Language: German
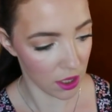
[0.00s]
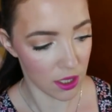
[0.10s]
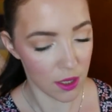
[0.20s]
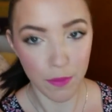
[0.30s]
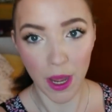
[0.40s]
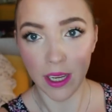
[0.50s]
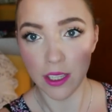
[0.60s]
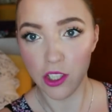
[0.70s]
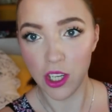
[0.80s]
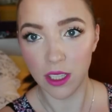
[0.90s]
in dem
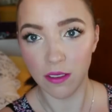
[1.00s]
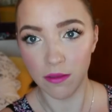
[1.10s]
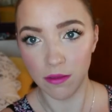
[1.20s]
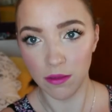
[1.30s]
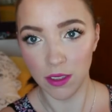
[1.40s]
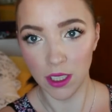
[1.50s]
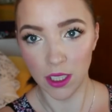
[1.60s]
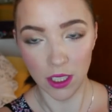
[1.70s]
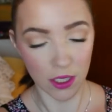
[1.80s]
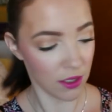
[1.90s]
Packaging.
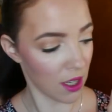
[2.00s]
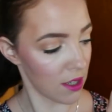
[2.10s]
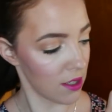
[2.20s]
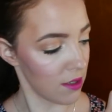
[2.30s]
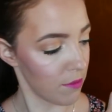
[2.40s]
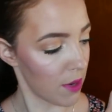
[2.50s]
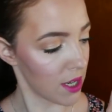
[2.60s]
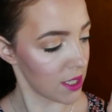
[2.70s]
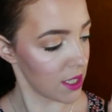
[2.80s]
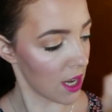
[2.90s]
Dann
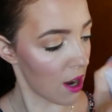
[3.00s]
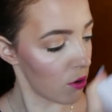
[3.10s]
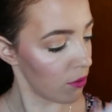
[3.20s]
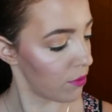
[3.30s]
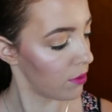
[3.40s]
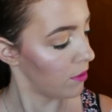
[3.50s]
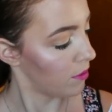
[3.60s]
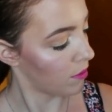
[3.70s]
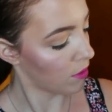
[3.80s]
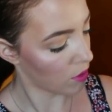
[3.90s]
macht ihr die auf
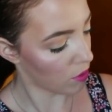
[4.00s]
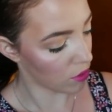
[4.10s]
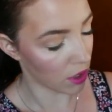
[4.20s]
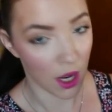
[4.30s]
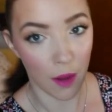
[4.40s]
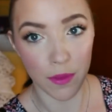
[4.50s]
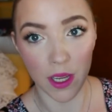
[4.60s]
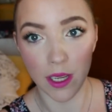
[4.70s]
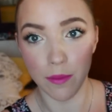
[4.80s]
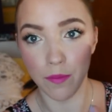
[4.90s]
dann habt
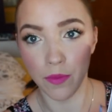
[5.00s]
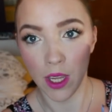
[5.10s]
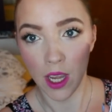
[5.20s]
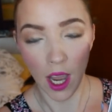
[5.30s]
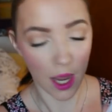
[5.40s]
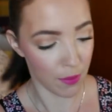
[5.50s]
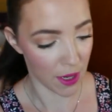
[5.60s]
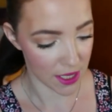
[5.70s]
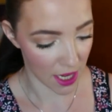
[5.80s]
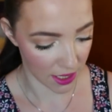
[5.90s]
ihr eben ein
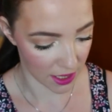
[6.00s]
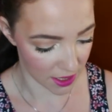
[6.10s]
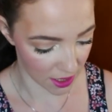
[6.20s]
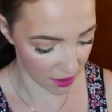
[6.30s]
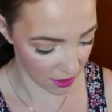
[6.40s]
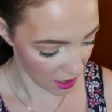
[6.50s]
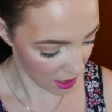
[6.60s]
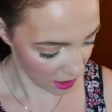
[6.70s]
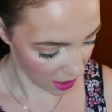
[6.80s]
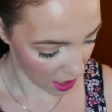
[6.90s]
paar Sachen hier drin.
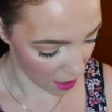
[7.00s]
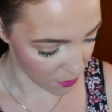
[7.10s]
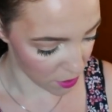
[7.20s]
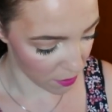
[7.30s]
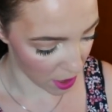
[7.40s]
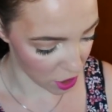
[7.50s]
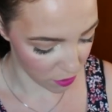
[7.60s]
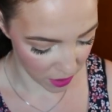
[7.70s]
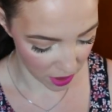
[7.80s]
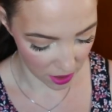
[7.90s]
Ihr habt zum
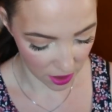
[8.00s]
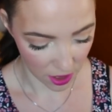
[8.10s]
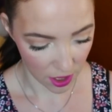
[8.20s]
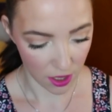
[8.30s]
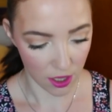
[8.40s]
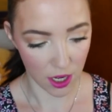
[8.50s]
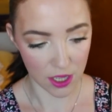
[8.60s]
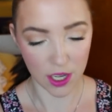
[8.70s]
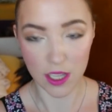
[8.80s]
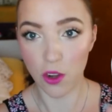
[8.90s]
Beispiel, äh,
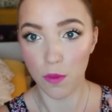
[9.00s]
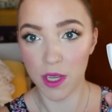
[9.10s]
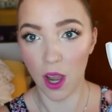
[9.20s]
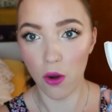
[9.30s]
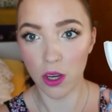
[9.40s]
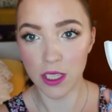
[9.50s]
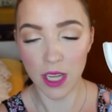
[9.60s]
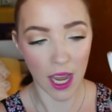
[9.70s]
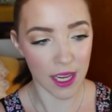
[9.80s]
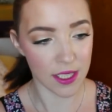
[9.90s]
also das kommt hier auch
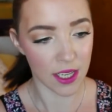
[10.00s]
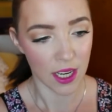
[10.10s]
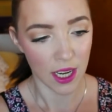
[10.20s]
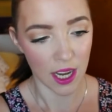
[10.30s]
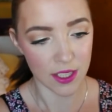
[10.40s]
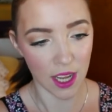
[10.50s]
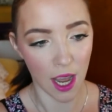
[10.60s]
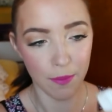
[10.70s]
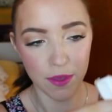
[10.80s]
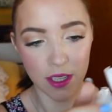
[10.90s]
geteilt, also ihr
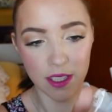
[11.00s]
habt